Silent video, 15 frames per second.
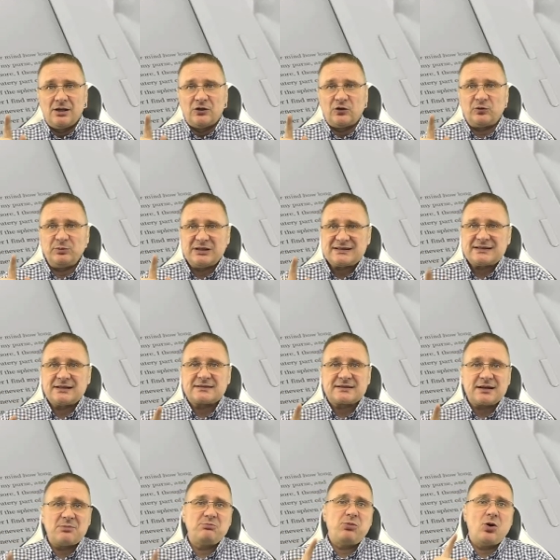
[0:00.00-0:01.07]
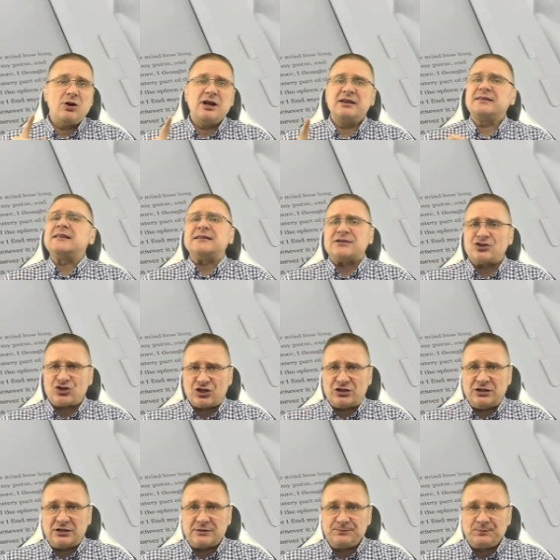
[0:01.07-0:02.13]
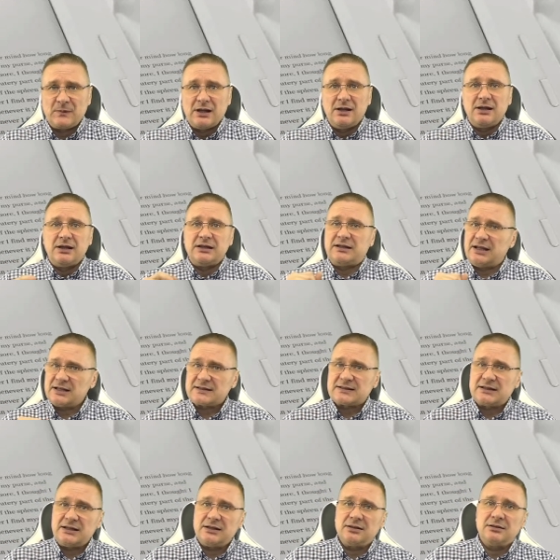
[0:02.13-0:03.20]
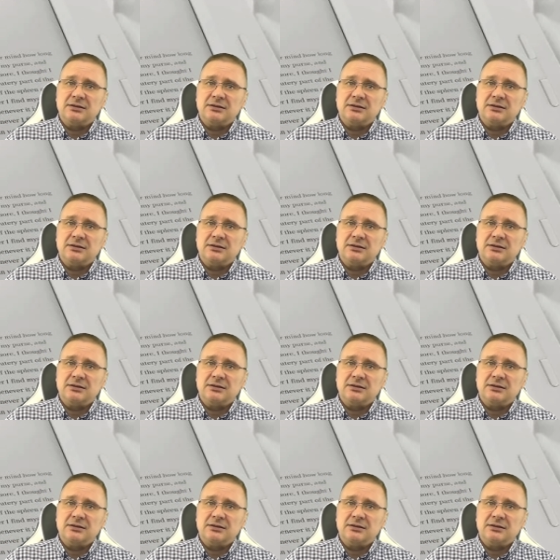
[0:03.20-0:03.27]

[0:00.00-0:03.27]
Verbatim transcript: Вместится более тысячи книг. Если